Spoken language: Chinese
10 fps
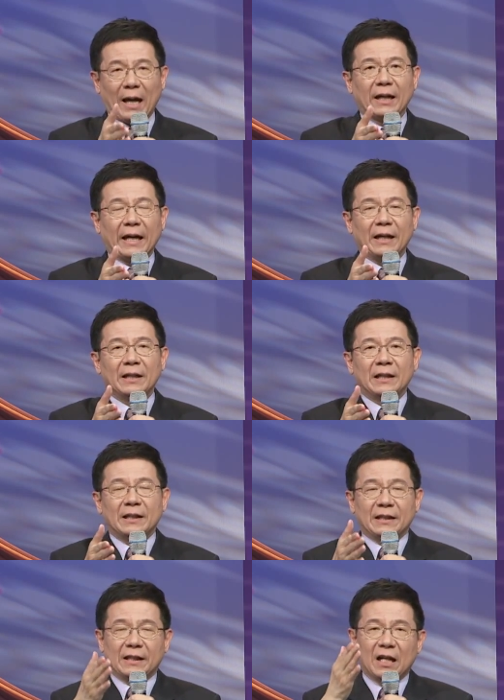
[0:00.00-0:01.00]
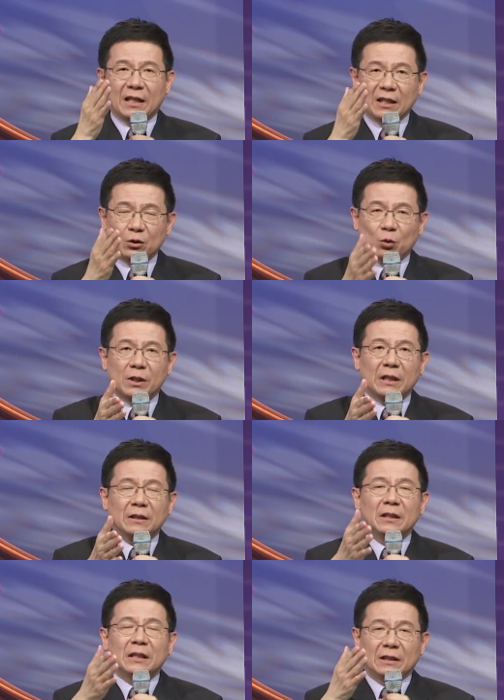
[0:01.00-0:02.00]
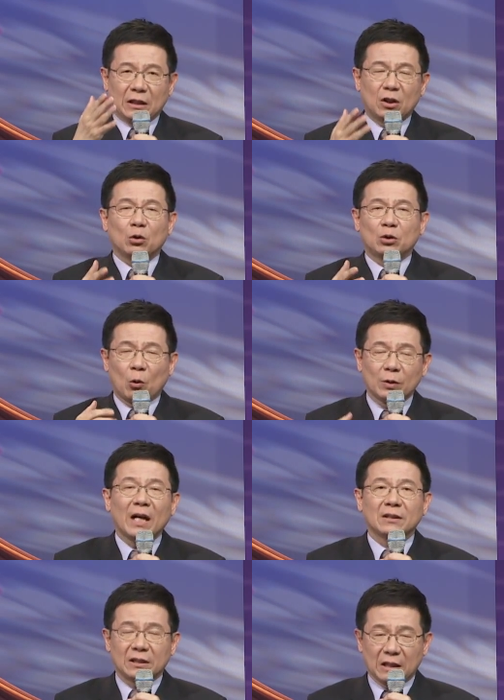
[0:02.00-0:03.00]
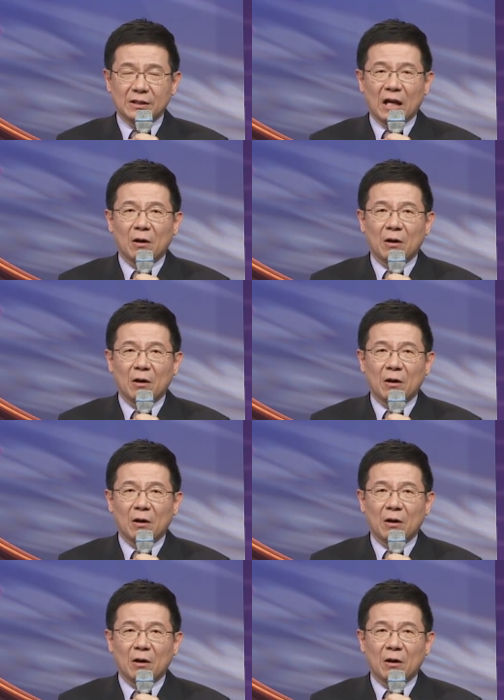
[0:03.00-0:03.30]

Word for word: 给，也让更多的人能够同样的得着。